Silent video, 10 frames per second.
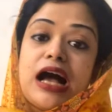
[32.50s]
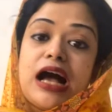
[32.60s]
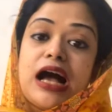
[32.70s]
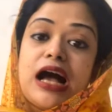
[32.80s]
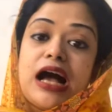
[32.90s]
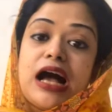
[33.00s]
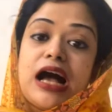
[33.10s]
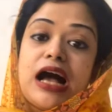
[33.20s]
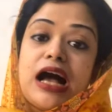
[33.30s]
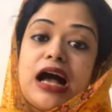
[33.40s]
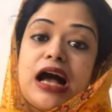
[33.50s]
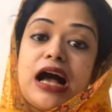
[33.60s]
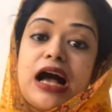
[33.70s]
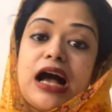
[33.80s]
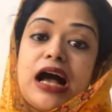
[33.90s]
বিষয়বস্তু হচ্ছে
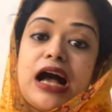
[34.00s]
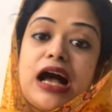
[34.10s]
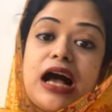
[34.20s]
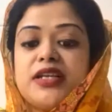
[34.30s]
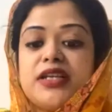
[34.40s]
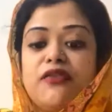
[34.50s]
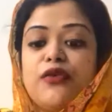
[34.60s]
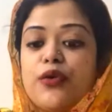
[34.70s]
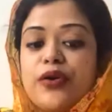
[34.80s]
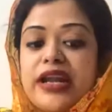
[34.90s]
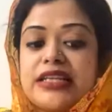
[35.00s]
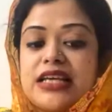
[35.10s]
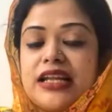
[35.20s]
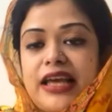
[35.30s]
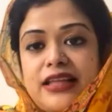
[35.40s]
ট্রিটমেন্ট
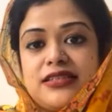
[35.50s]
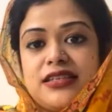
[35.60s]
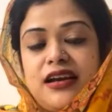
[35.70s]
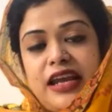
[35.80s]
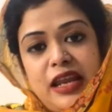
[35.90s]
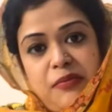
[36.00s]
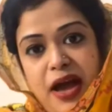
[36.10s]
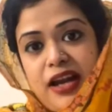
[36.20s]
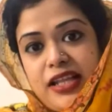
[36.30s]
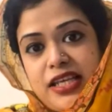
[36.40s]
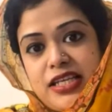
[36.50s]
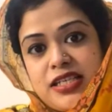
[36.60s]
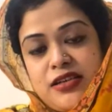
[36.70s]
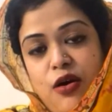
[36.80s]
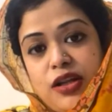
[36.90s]
ম্যানেজমেন্ট অফ কোলোরেক্টাল ক্যান্সার
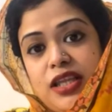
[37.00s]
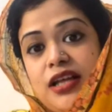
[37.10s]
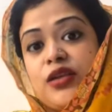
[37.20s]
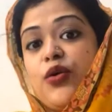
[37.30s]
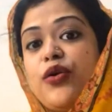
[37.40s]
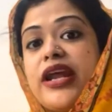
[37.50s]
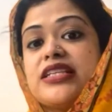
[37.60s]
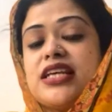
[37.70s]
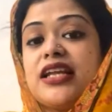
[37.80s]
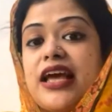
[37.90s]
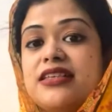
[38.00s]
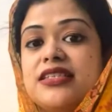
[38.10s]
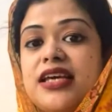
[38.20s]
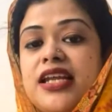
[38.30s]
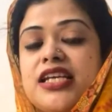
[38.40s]
ইন বাংলাদেশ অর্থাৎ
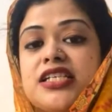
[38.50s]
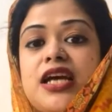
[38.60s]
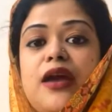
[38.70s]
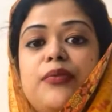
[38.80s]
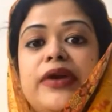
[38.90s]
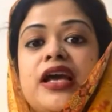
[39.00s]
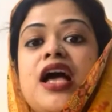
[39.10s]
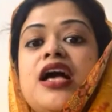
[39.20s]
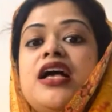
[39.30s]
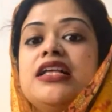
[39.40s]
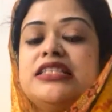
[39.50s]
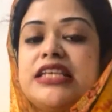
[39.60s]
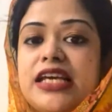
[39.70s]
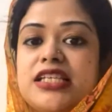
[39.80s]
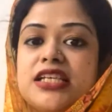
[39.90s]
কোলোরেক্টাল ক্যান্সারের
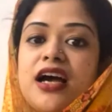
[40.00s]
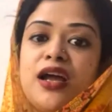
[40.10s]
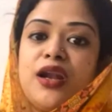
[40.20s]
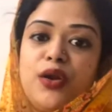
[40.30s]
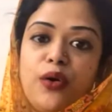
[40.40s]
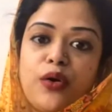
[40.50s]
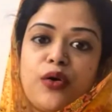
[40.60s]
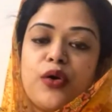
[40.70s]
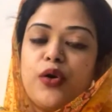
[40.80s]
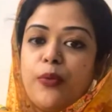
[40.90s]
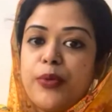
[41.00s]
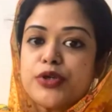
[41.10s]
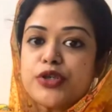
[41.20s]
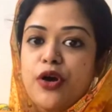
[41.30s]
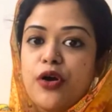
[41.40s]
সার্বিক চিকিৎসা
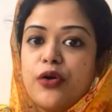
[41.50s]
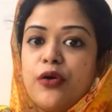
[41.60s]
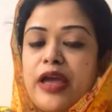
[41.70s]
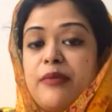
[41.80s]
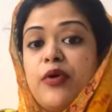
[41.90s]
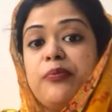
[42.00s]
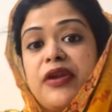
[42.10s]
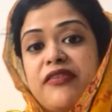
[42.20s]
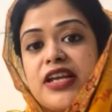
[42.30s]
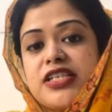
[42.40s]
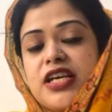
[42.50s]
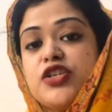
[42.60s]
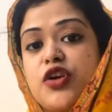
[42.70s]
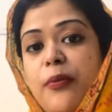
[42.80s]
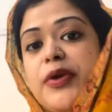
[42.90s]
লক্ষণ উপসর্গ এবং
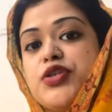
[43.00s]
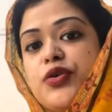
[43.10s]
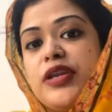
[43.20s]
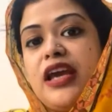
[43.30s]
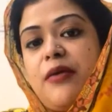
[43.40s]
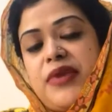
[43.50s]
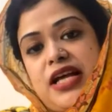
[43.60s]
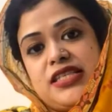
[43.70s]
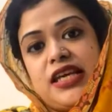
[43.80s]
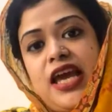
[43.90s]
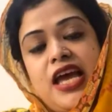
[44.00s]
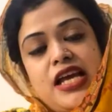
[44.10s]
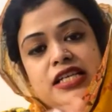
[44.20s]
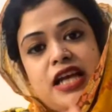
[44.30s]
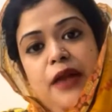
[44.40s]
প্রিভেনশন সবকিছু নিয়ে আমরা আজকে
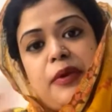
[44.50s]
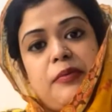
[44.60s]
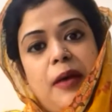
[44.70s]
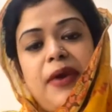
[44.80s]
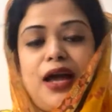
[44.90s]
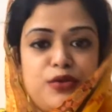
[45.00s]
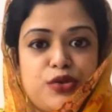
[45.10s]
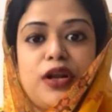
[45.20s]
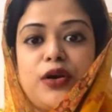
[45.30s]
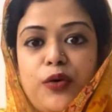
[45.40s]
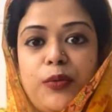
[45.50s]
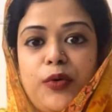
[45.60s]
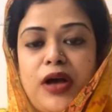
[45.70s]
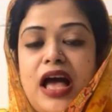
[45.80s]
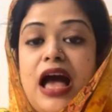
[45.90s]
সার্বিকভাবে আলোচনা
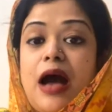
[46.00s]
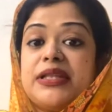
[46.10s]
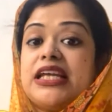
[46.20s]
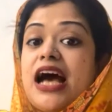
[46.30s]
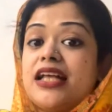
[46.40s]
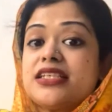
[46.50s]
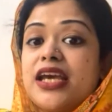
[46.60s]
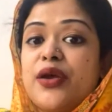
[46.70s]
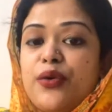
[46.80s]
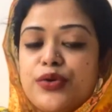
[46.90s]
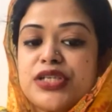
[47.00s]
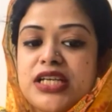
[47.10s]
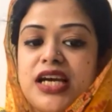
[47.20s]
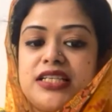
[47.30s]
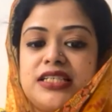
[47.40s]
করব আমাদের আজকের
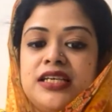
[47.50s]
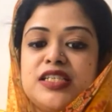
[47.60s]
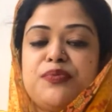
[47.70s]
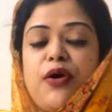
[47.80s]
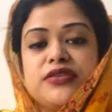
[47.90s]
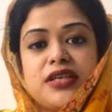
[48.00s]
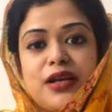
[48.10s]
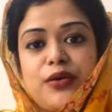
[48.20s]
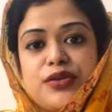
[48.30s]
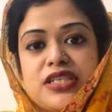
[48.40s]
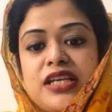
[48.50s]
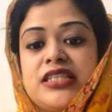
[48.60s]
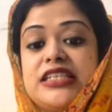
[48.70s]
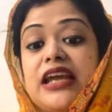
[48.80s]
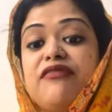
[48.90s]
অনুষ্ঠানটি স্পন্সর করছেন
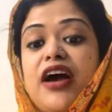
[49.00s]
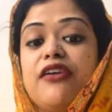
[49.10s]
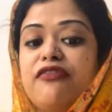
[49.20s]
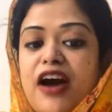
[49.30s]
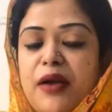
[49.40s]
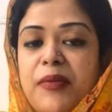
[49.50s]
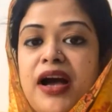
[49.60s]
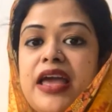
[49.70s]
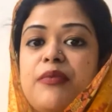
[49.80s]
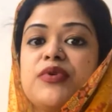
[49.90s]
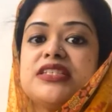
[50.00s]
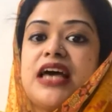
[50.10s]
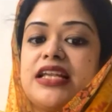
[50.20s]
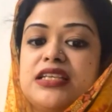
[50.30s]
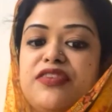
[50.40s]
জেন বায়ো ফার্মা এবং
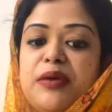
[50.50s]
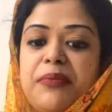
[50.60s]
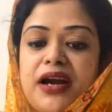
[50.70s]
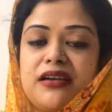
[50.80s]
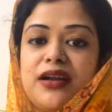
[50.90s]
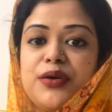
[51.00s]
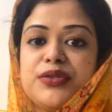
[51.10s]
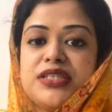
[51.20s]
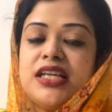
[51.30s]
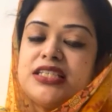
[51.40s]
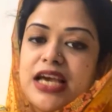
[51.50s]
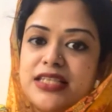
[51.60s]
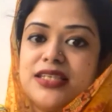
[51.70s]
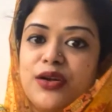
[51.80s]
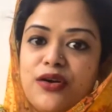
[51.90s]
সায়েন্টিফিক পার্টনার হচ্ছে
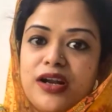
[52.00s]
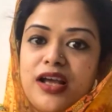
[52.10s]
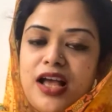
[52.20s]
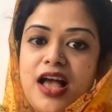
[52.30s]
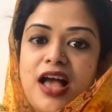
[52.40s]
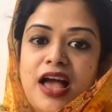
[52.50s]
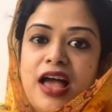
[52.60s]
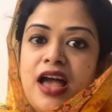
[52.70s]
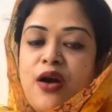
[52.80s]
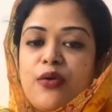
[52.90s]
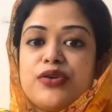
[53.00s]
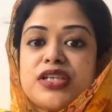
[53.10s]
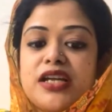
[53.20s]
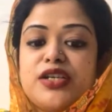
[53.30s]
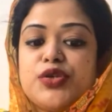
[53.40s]
টাইসিনর
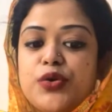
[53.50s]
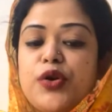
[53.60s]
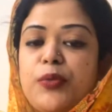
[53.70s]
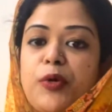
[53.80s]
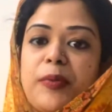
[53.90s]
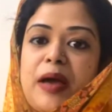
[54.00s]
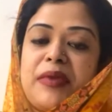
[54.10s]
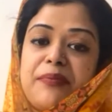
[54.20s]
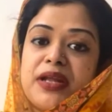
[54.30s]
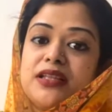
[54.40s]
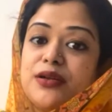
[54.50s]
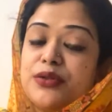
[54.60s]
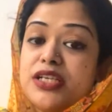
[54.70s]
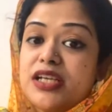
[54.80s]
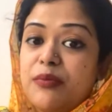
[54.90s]
অনুষ্ঠানটি শুরুর পূর্বে আমি আপনাদের
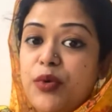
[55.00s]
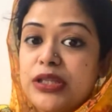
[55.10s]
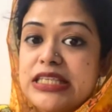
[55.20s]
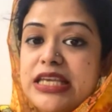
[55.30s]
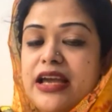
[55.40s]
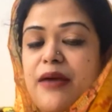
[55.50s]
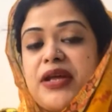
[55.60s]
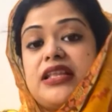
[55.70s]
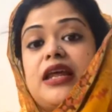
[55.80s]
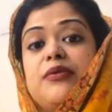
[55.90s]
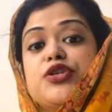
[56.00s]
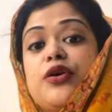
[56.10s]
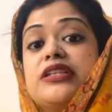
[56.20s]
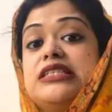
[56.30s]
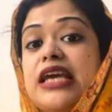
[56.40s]
উদ্দেশ্যে বলতে চাই আপনাদের এই বিষয়ে
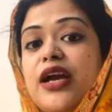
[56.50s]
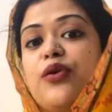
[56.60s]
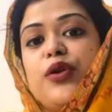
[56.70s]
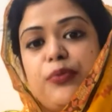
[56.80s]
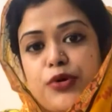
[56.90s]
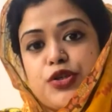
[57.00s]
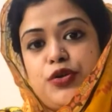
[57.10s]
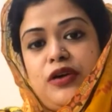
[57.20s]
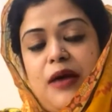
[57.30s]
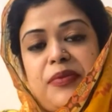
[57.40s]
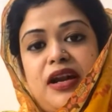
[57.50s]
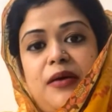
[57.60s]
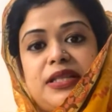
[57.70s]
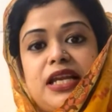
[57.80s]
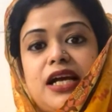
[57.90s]
যে কোনো প্রশ্ন আপনারা
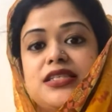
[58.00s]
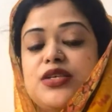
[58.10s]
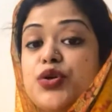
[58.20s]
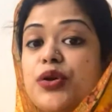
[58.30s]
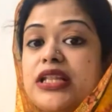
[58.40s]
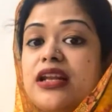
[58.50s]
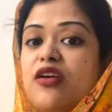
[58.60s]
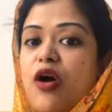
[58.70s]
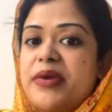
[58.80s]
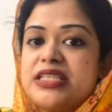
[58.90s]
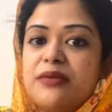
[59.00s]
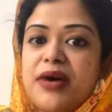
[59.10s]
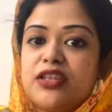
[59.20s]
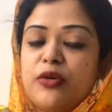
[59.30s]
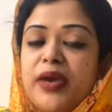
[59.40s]
আমাদের কাছে ছুড়ে দিন কমেন্টের
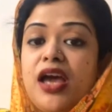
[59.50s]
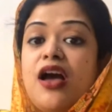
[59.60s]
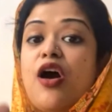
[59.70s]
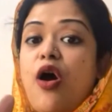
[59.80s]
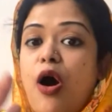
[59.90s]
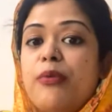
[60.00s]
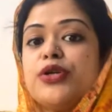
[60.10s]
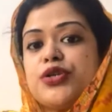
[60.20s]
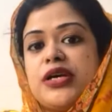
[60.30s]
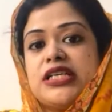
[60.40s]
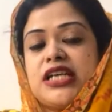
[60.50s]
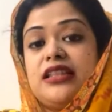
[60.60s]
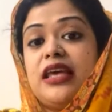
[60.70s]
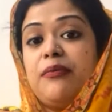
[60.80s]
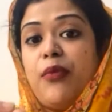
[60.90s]
মাধ্যমে অবশ্যই
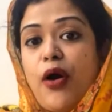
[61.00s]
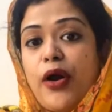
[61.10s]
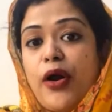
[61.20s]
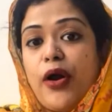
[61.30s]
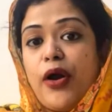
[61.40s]
সাথে বয়স